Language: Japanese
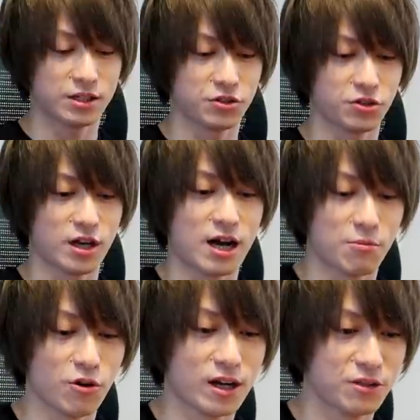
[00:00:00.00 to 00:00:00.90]
じゃあちょっと
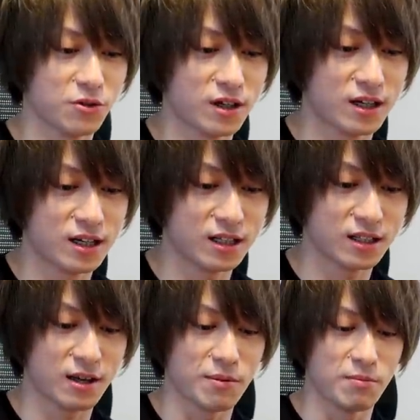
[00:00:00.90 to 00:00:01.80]
アボカドか
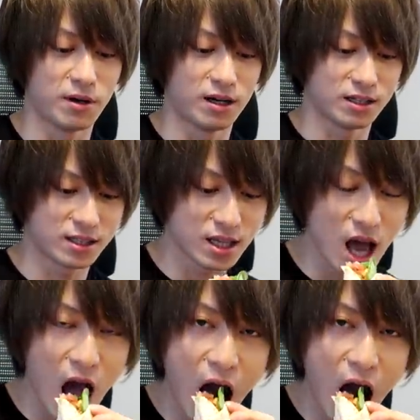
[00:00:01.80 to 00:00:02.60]
ら食べます